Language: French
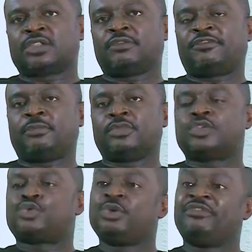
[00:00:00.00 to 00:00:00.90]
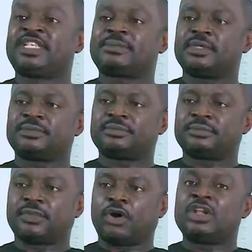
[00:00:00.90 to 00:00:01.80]
dans une forme de suivisme.
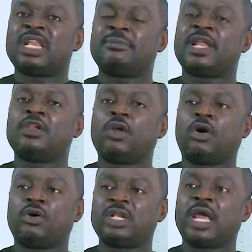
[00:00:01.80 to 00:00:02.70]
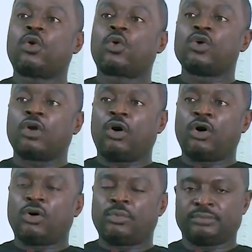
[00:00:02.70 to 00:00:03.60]
On aime les noms, des gros noms.
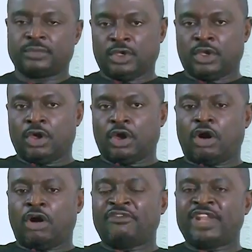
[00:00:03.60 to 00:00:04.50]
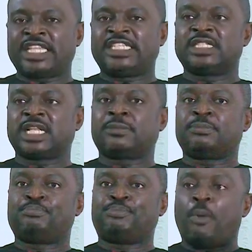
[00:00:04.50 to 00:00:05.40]
On veut des titres
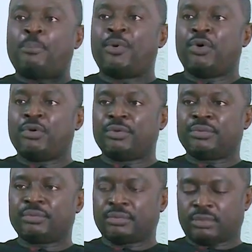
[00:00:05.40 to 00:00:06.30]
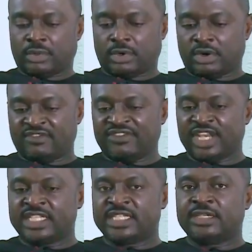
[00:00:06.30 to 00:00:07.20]
pompeux. On va
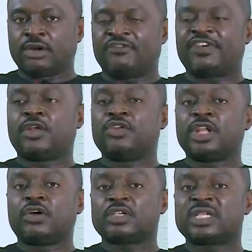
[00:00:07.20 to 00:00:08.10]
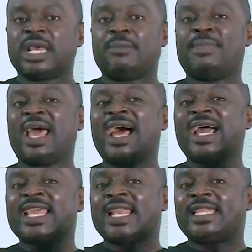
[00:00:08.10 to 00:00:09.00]
venir dire, on fait dans le négoce. Mais en
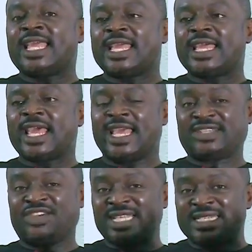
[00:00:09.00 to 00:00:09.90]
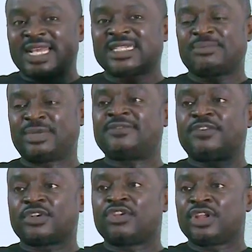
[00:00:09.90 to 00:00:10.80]
réalité, est-ce que ces entreprises
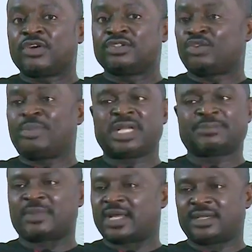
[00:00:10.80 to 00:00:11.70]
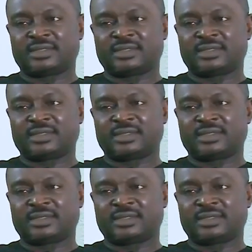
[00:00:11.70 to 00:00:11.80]
font dans le négoce Je ne pense pas.